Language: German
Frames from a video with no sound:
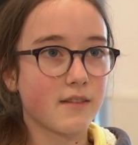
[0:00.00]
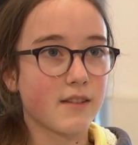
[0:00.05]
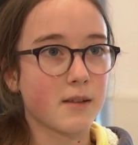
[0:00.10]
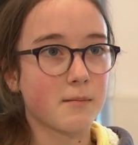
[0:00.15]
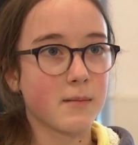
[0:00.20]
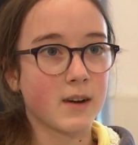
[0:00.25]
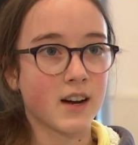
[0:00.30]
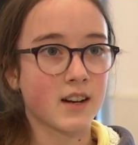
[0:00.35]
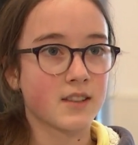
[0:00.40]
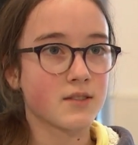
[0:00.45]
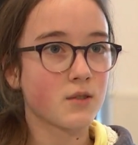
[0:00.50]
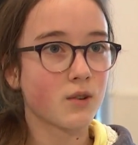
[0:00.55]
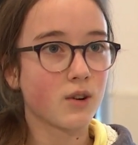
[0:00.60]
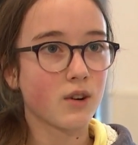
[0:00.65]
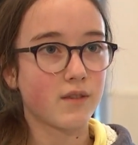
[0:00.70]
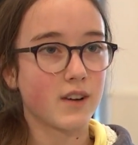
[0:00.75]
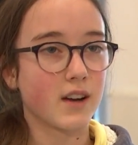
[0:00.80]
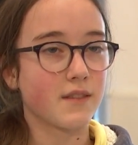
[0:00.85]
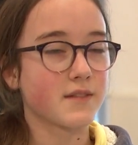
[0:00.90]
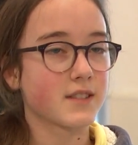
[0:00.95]
werden, man kann es
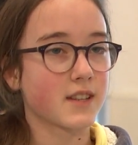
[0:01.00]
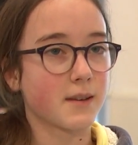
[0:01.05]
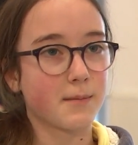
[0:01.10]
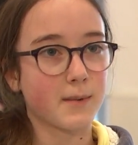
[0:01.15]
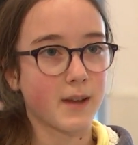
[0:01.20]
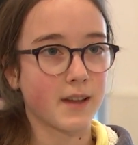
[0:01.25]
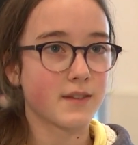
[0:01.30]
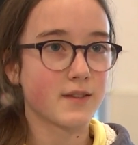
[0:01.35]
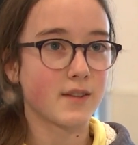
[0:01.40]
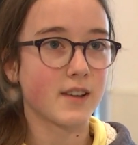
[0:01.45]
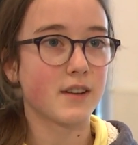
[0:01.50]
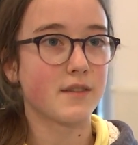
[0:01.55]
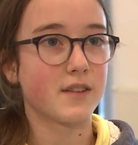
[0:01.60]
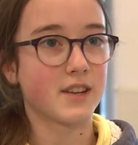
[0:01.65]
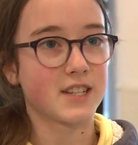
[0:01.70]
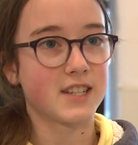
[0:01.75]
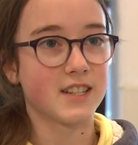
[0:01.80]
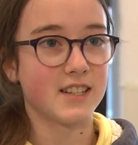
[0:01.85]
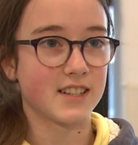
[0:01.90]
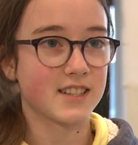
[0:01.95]
hochwerfen. Es gibt ganz viele
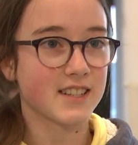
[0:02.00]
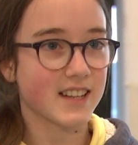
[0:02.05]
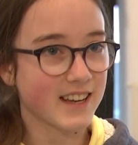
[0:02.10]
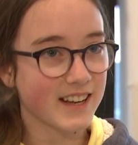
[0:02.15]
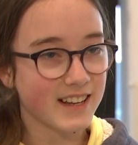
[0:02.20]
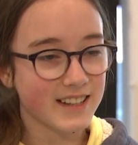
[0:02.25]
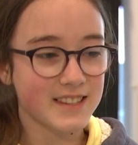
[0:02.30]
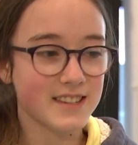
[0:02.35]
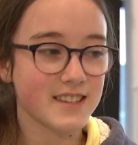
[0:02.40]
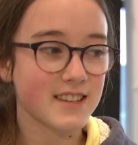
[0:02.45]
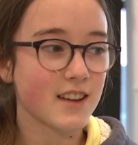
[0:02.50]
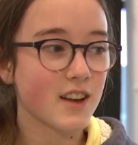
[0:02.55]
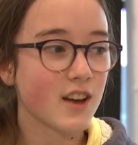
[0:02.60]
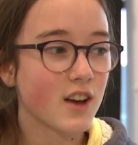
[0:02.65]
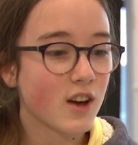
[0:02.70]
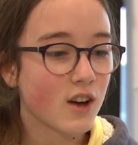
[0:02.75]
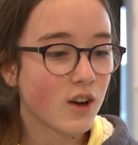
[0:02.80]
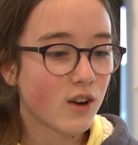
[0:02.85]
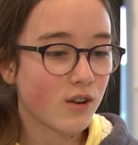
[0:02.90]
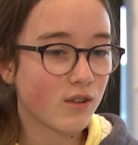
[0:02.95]
verschiedene Tricks
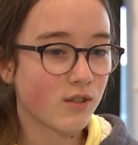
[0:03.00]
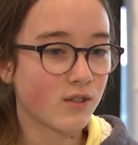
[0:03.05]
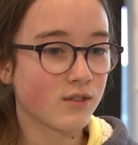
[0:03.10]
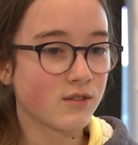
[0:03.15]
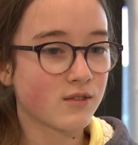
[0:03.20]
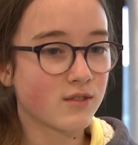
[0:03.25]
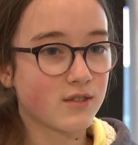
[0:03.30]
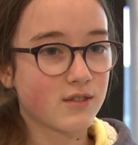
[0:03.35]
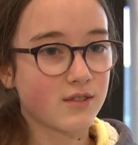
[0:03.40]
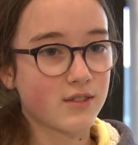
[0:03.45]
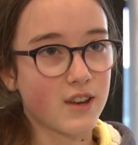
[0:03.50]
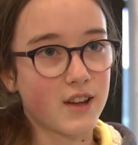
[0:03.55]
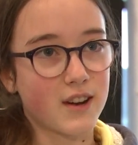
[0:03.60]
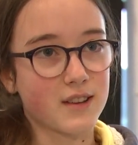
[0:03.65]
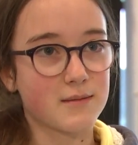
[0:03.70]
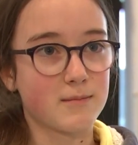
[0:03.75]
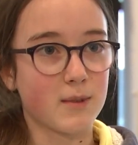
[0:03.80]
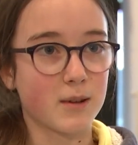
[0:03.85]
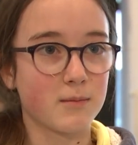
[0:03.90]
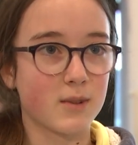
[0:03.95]
und ja,
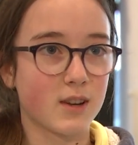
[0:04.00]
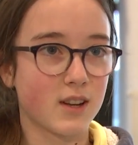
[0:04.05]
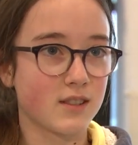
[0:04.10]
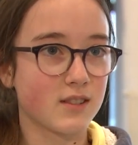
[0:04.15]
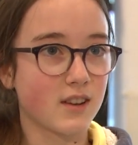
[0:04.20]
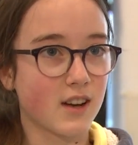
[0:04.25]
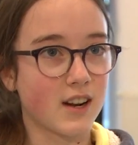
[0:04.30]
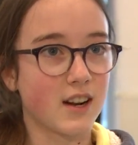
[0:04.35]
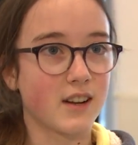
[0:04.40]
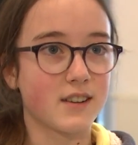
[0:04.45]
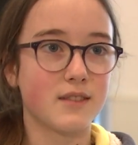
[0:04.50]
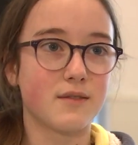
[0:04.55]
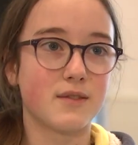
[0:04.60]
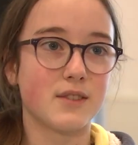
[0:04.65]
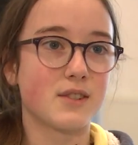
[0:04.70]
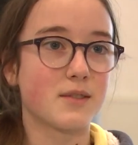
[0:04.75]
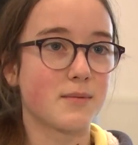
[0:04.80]
das macht mir relativ viel